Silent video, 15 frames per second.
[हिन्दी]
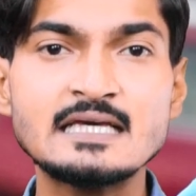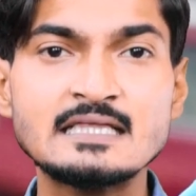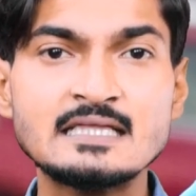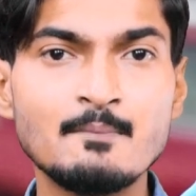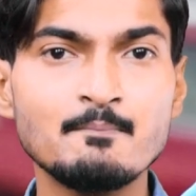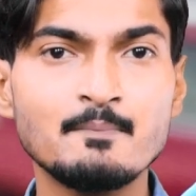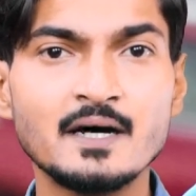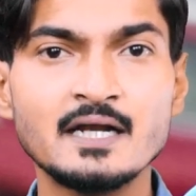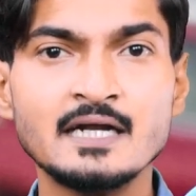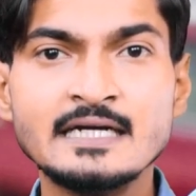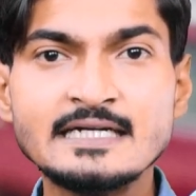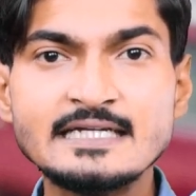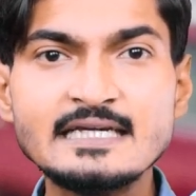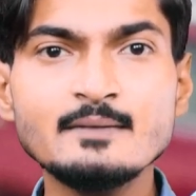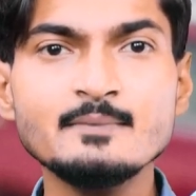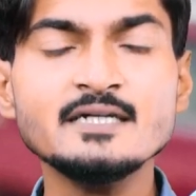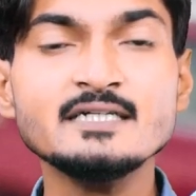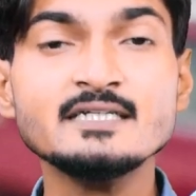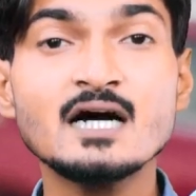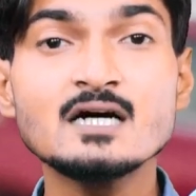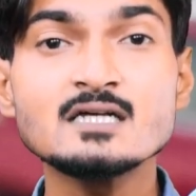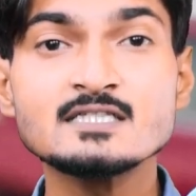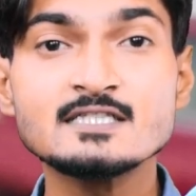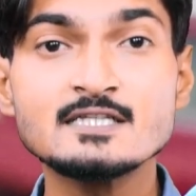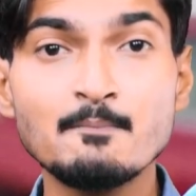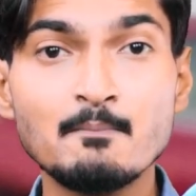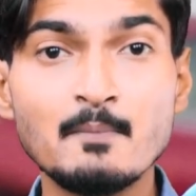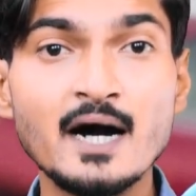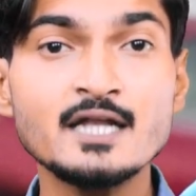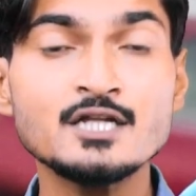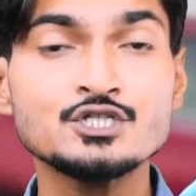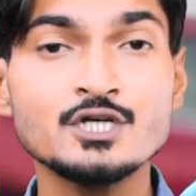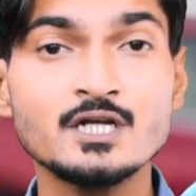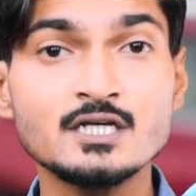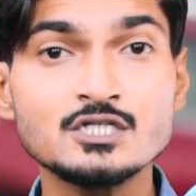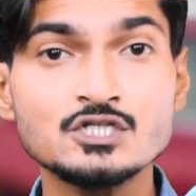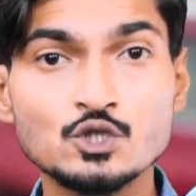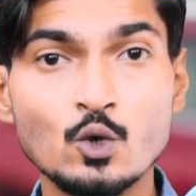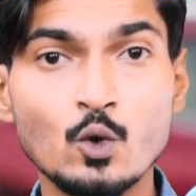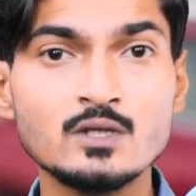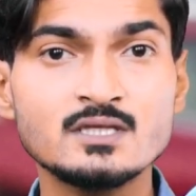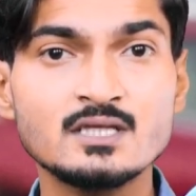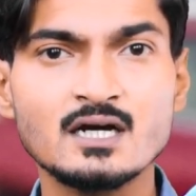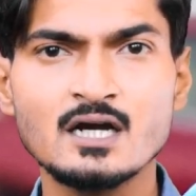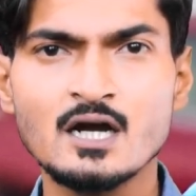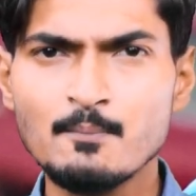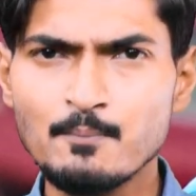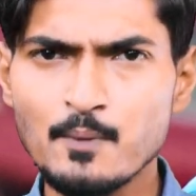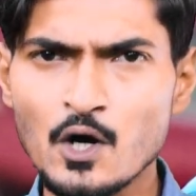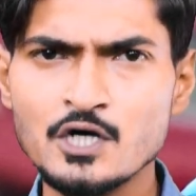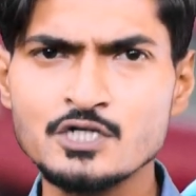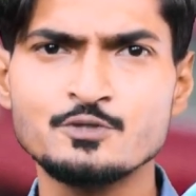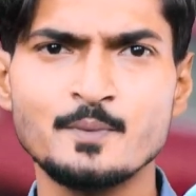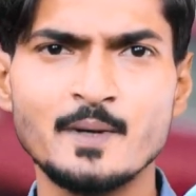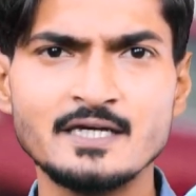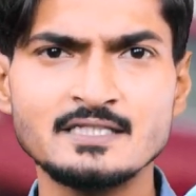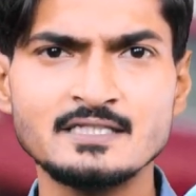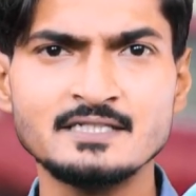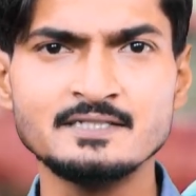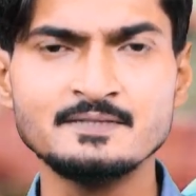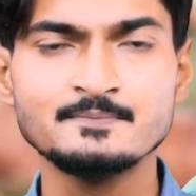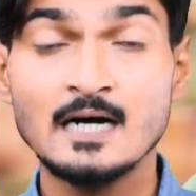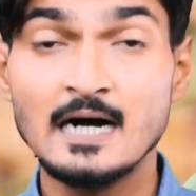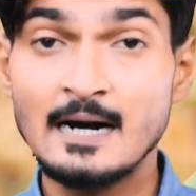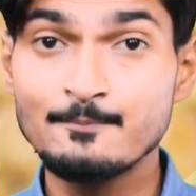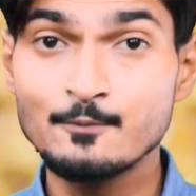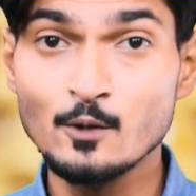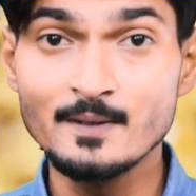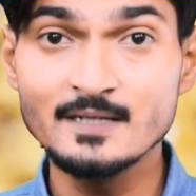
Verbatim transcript: के दम पर टीम इंडिया सम्मानजनक स्कोर तक पहुंच पाई थी आपको